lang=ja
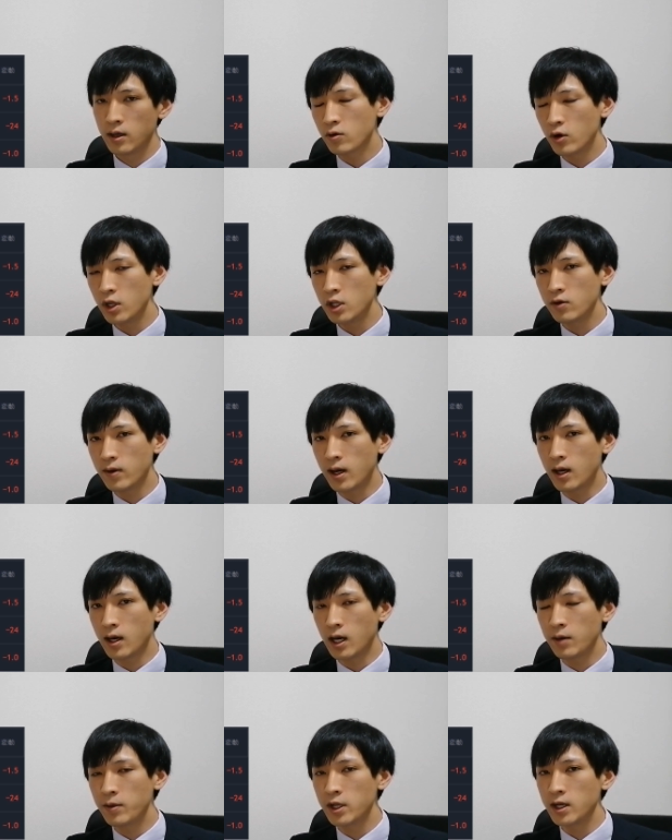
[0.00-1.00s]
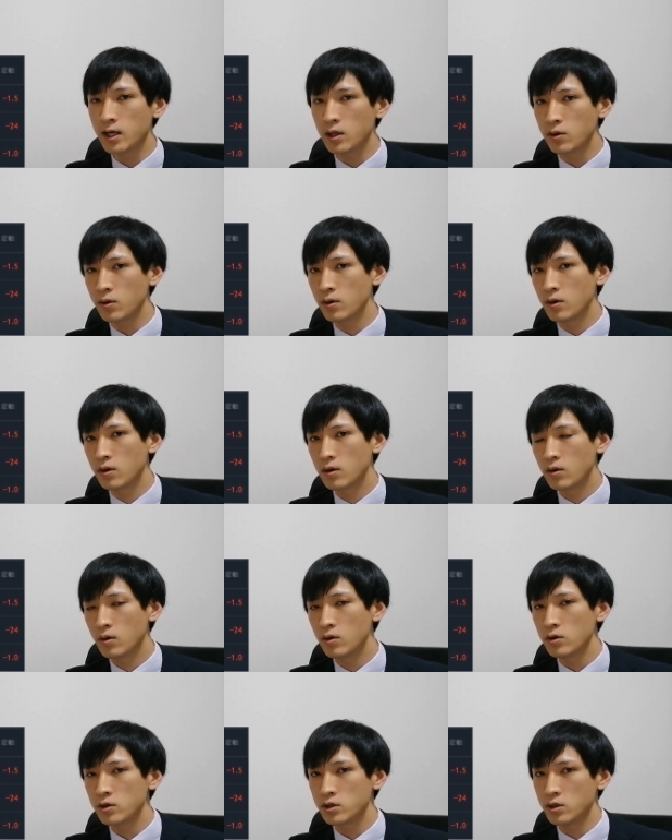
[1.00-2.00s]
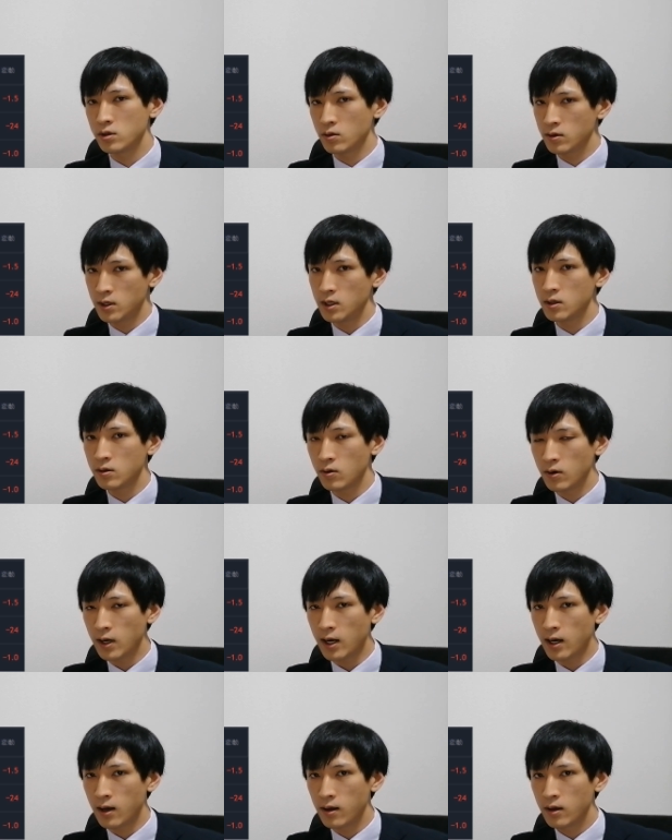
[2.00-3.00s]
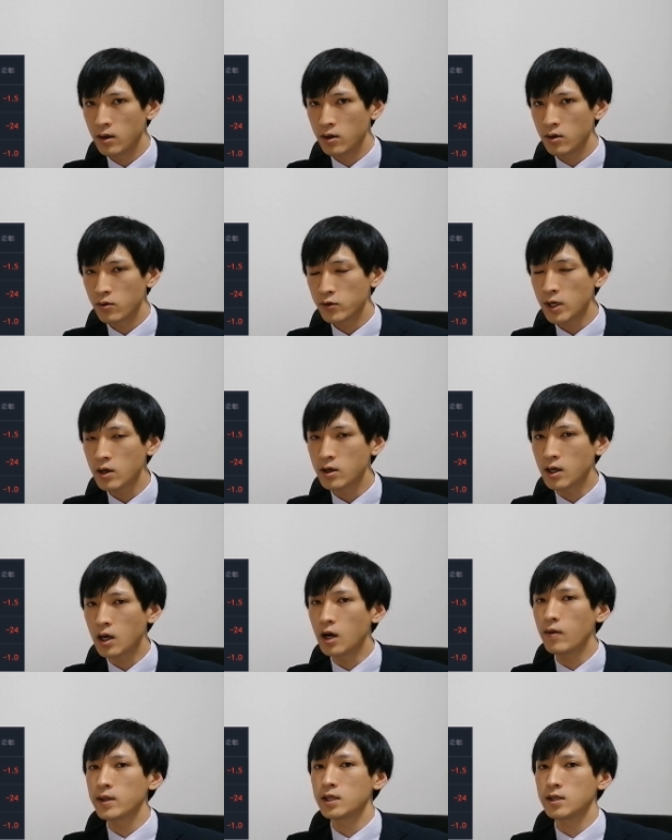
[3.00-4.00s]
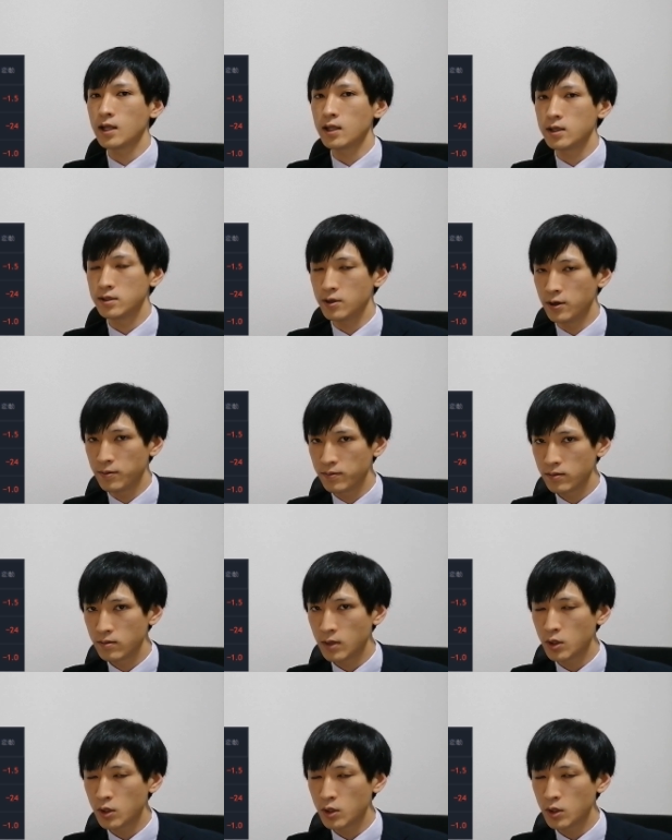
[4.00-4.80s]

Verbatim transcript: これにはアメリカと欧州の銀行が深く関わってたんですよ。